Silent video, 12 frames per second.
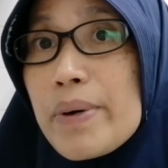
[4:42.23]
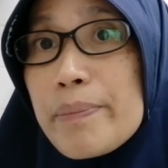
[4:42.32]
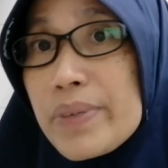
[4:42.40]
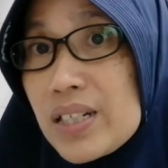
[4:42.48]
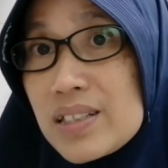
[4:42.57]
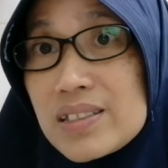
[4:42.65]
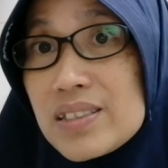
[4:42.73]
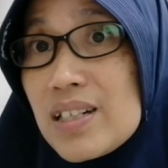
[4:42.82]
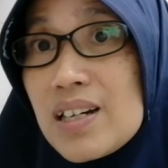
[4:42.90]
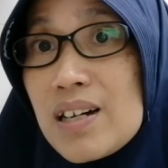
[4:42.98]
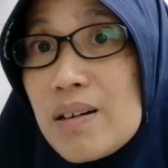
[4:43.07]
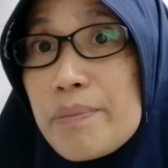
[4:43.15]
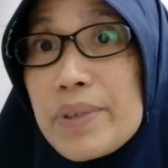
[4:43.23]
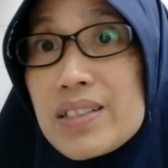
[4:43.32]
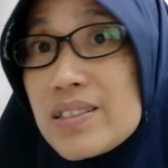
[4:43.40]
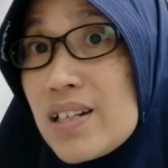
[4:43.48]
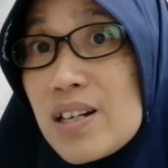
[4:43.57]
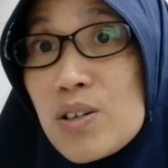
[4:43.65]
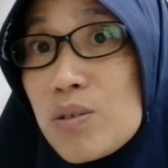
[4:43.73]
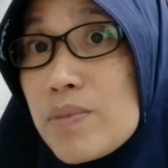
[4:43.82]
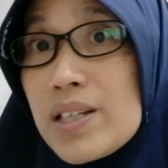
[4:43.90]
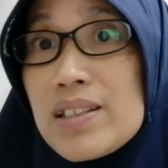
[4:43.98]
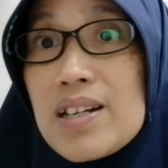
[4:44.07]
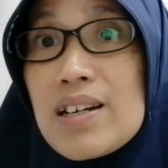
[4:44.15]
apa pekerja pekerjaan
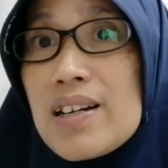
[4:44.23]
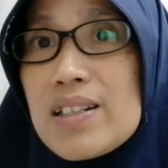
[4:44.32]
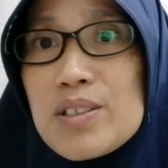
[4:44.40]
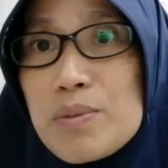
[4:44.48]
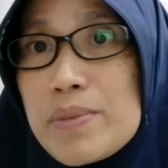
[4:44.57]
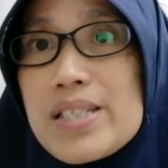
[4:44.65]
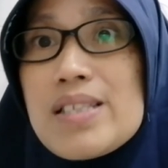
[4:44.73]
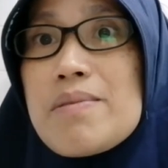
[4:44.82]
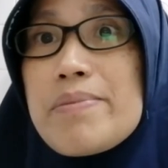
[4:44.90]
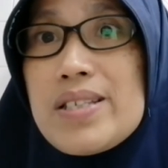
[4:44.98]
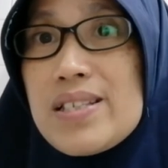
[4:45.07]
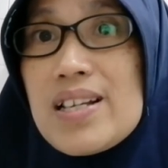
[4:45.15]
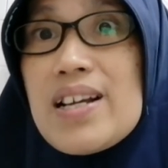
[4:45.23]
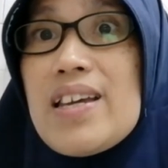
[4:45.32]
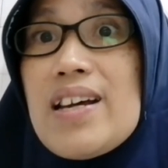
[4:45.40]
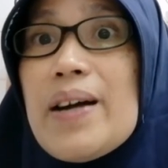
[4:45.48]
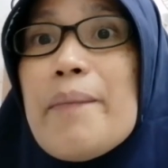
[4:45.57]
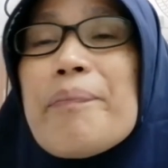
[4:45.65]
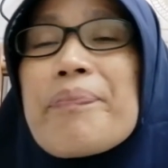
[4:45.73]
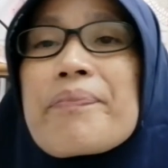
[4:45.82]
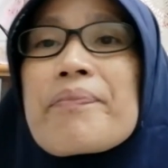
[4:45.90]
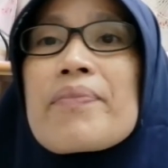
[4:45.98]
rumah tangga itu pasti bisa ya